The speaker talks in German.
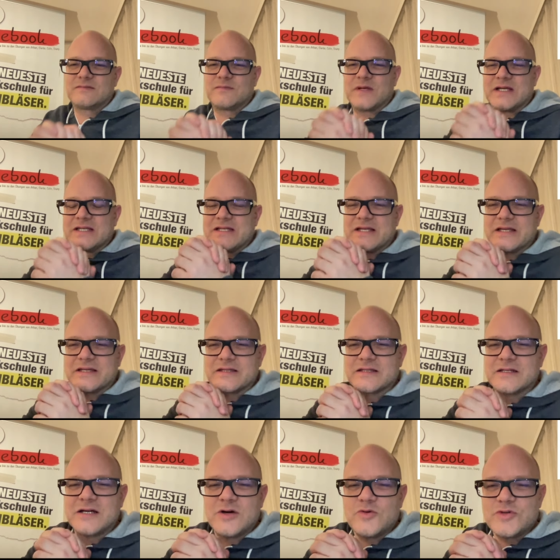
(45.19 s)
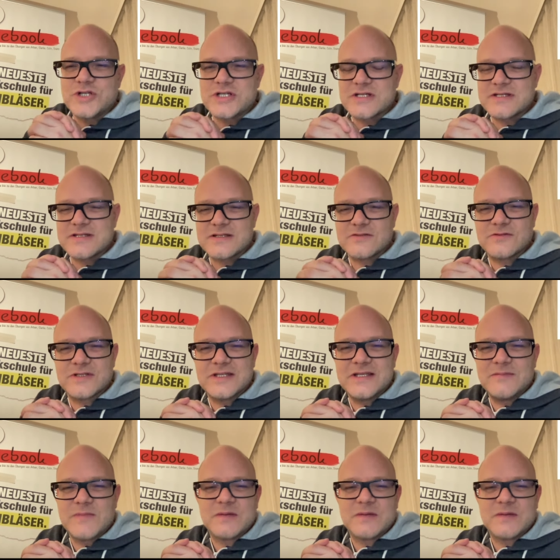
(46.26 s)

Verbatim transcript: meine Coaches und ich,